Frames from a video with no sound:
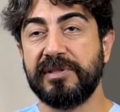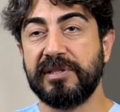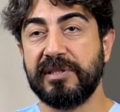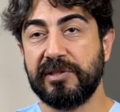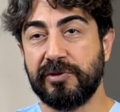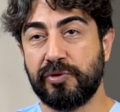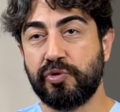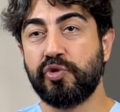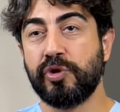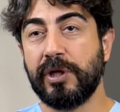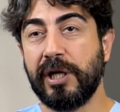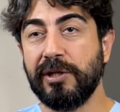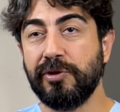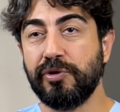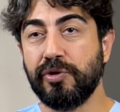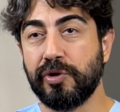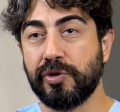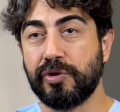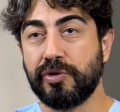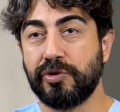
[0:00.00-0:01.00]
bir kural
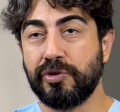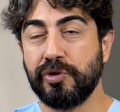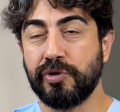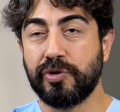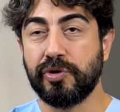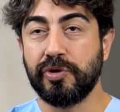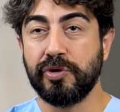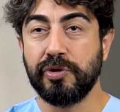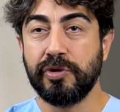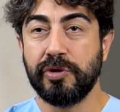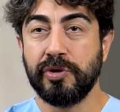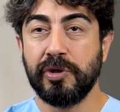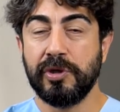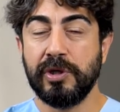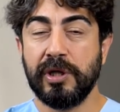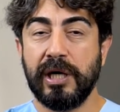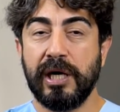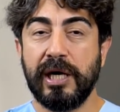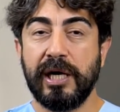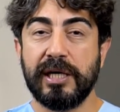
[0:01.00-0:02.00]
yok. Çünkü
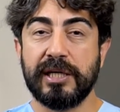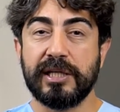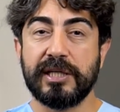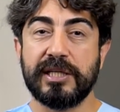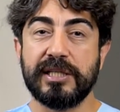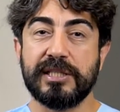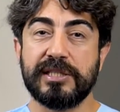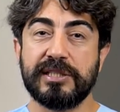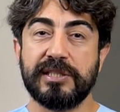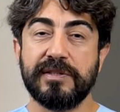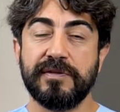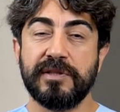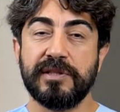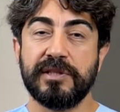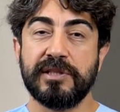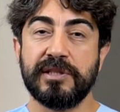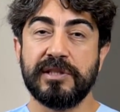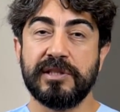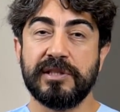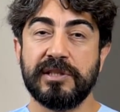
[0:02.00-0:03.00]
ağrı kesici e,
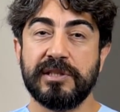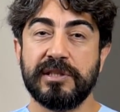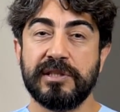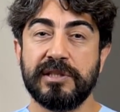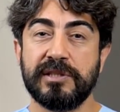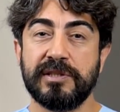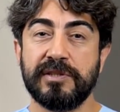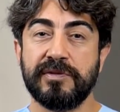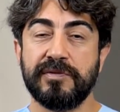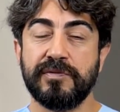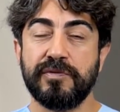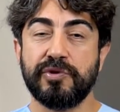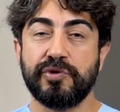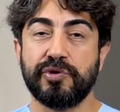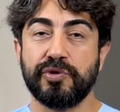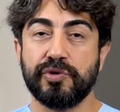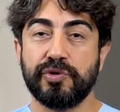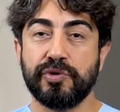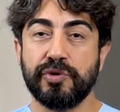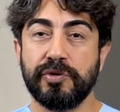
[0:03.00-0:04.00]

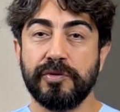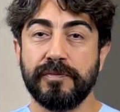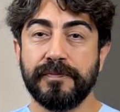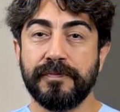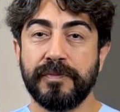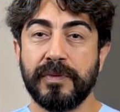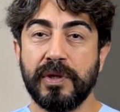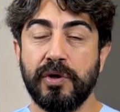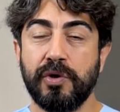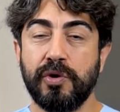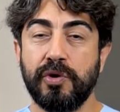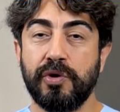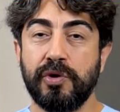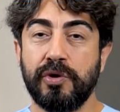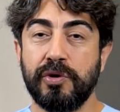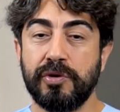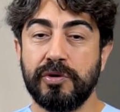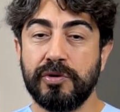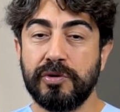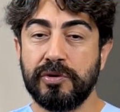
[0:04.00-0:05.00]
vücudun
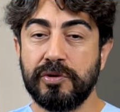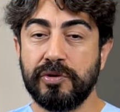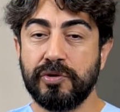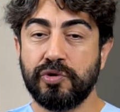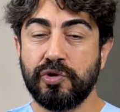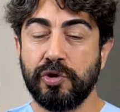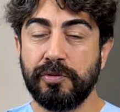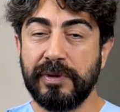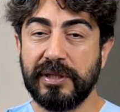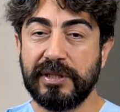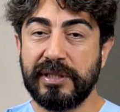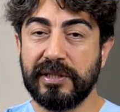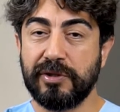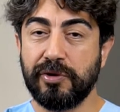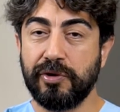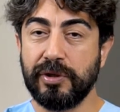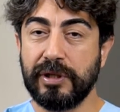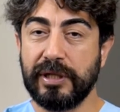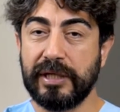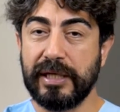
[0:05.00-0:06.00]
o somatik
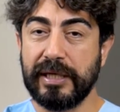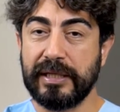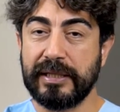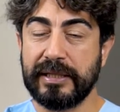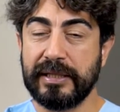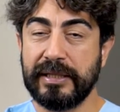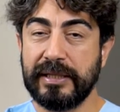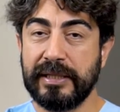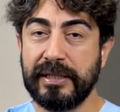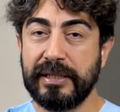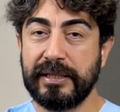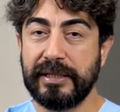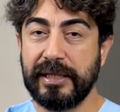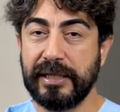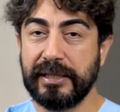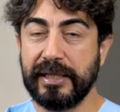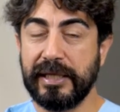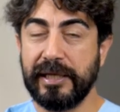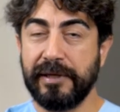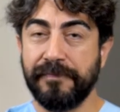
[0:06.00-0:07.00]
olarak
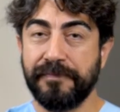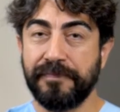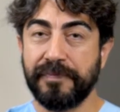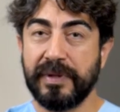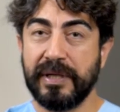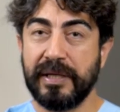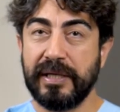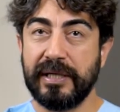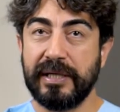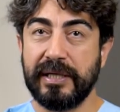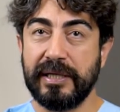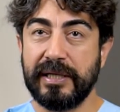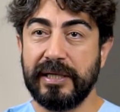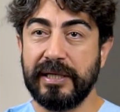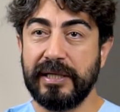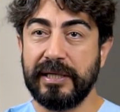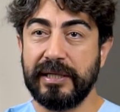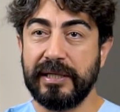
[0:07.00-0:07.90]
ya da e,